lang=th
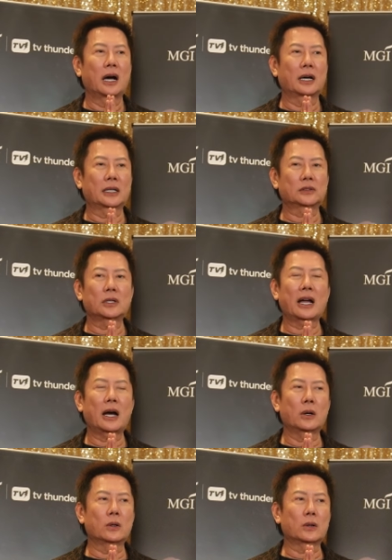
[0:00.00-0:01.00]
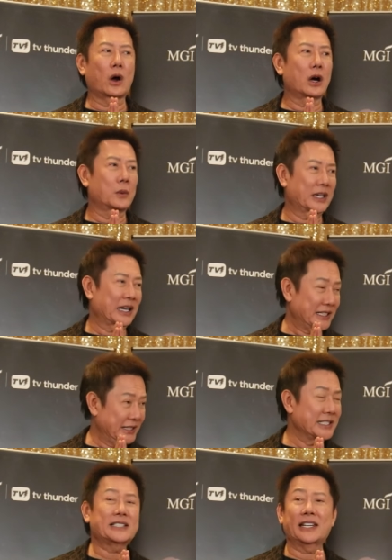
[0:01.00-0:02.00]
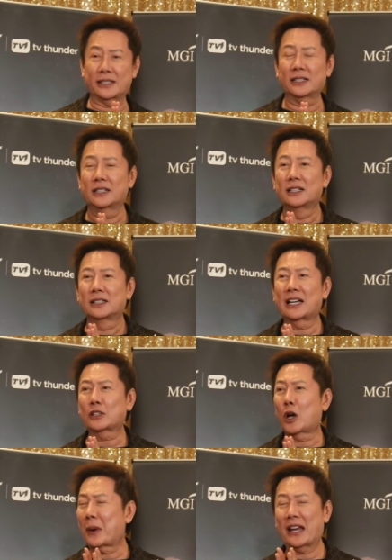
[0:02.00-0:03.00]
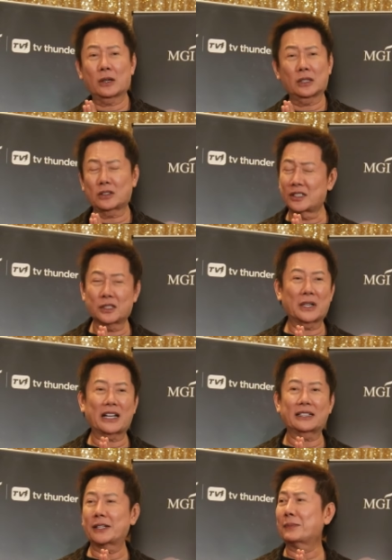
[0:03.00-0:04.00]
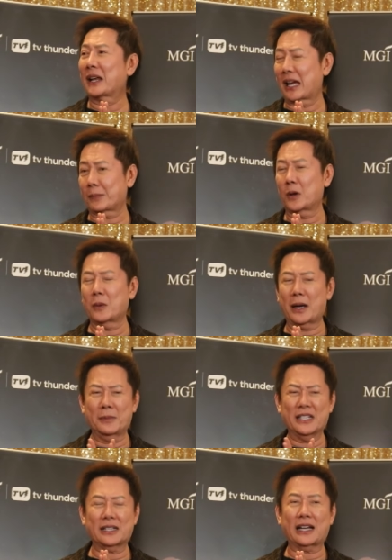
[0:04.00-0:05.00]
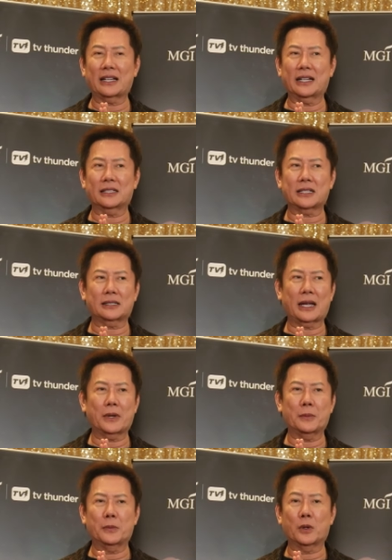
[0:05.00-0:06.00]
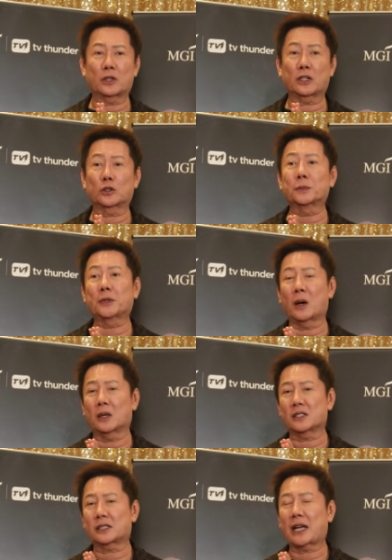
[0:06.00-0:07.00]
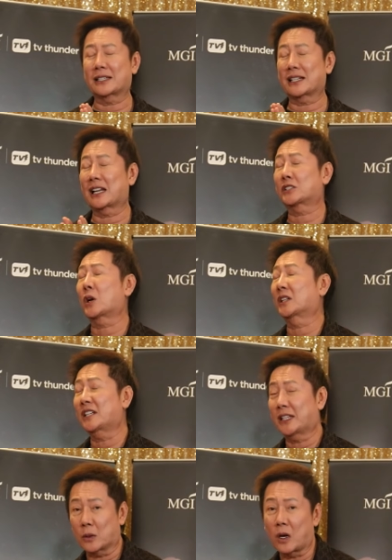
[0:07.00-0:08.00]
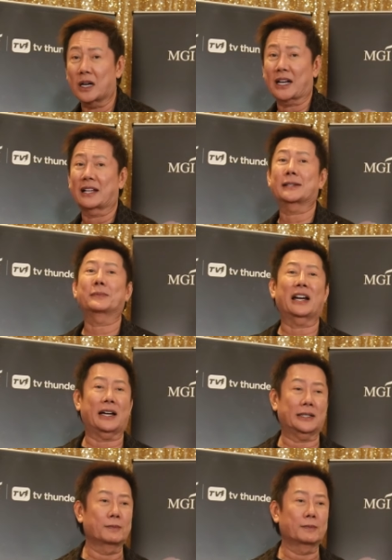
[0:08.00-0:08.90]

เราต้องเข้ากองวันอาทิตย์จริงๆนะต่อไปเราก็ต้องยึดวันอาทิตย์เป็นหลัก เพราะว่ามิฉะนั้นเนี่ย จะทำให้มีผลกระทบต่อการจราจรที่เกี่ยวข้องกับการทำงาน